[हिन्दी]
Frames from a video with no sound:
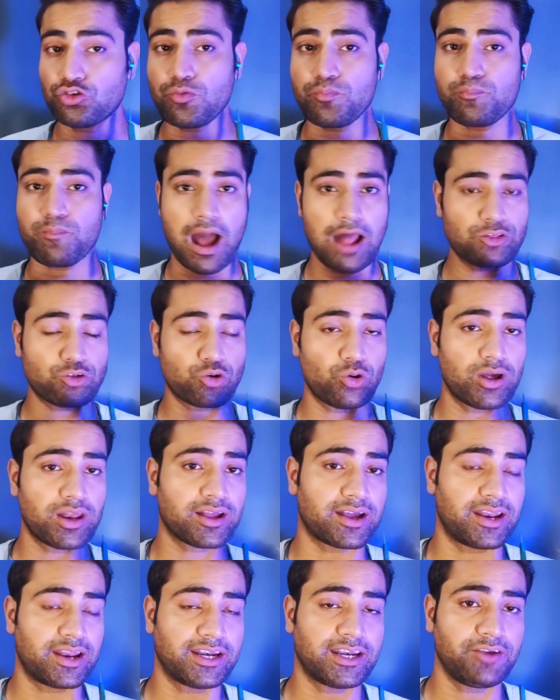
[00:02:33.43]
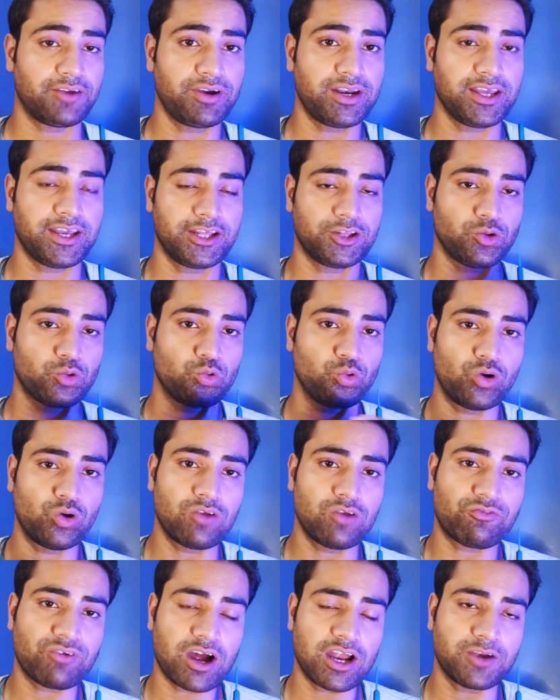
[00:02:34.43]
दोस्तों बात करो अगर कनेक्टिविटी की तो
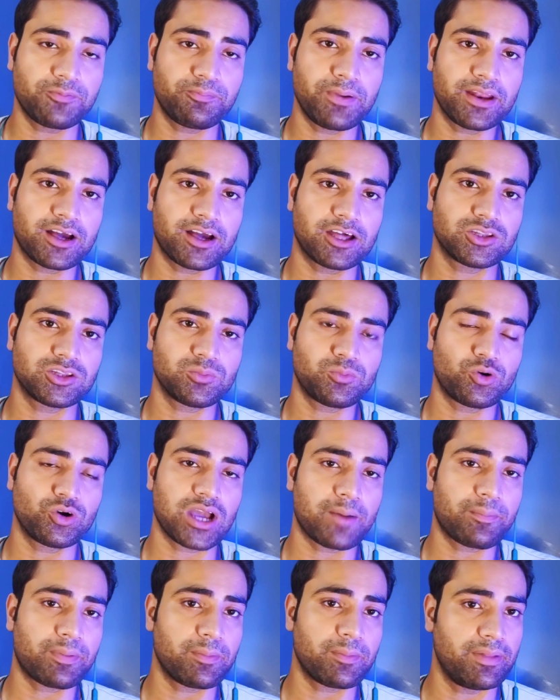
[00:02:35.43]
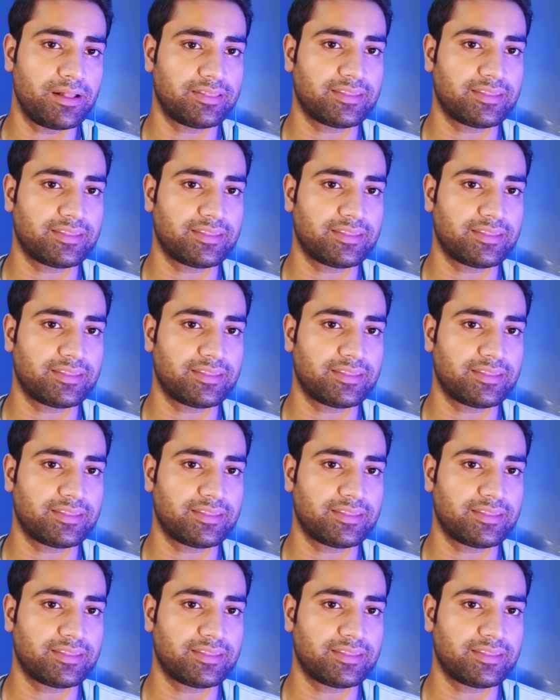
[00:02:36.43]
गूगल फास्ट पेयर का सपोर्ट यहाँ पर